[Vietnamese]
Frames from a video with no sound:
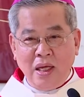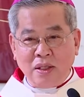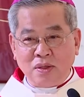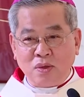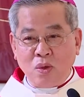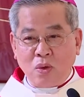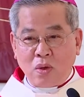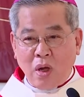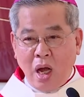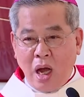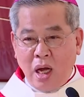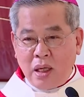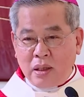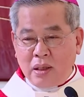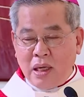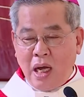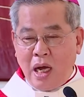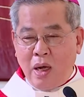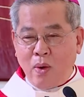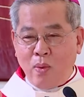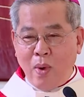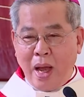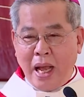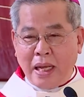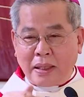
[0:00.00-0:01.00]
Chúng con
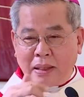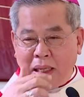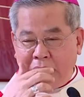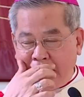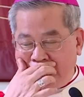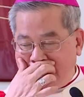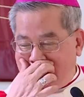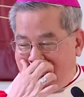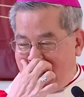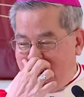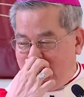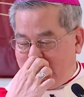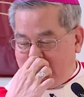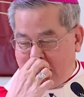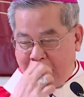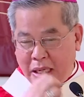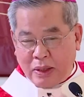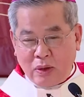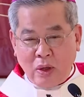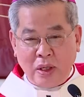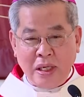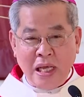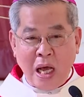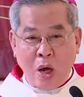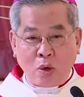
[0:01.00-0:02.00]
ở ngoài Cần Giờ này
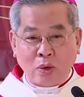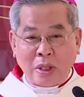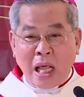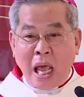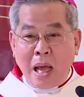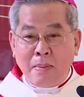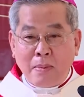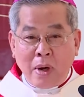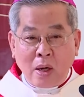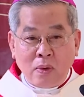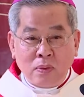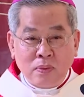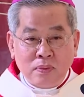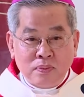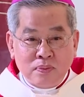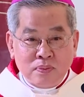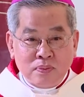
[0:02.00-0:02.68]
có đi học thêm không?